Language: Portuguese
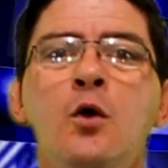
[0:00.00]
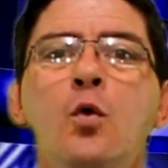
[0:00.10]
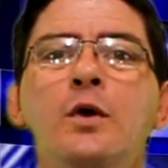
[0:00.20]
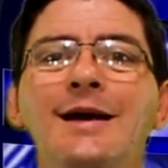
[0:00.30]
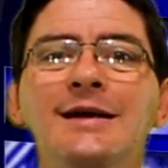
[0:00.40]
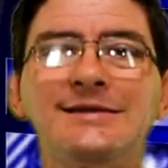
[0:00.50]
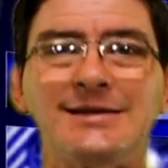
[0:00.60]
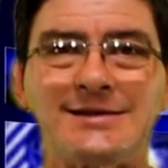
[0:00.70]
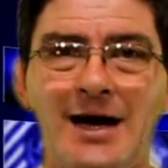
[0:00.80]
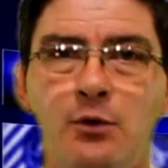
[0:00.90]
o que é
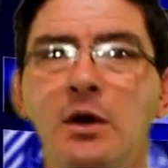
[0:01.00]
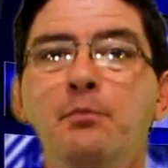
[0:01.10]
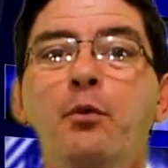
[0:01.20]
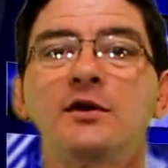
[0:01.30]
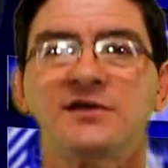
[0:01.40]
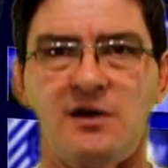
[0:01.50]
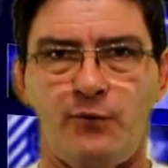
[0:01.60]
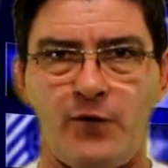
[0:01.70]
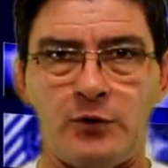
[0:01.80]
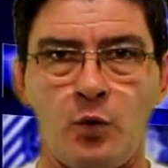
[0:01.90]
necessário, o que pode ser
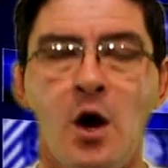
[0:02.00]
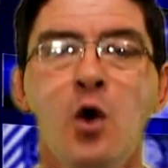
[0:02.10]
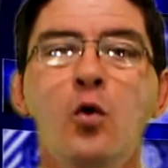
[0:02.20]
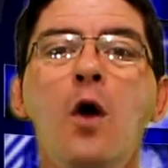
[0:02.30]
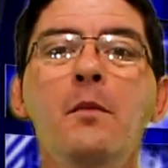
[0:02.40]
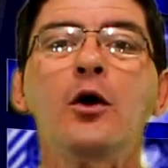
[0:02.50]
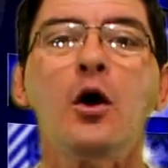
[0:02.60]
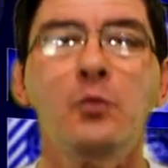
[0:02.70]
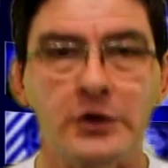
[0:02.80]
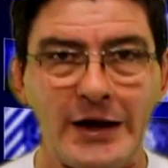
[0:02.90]
feito, qual a
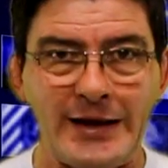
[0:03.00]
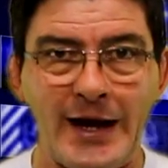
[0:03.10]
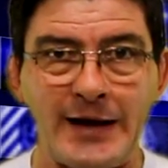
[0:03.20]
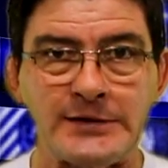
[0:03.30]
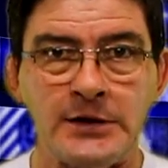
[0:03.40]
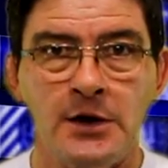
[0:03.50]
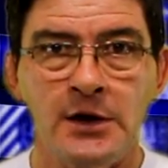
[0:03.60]
melhor modalidade.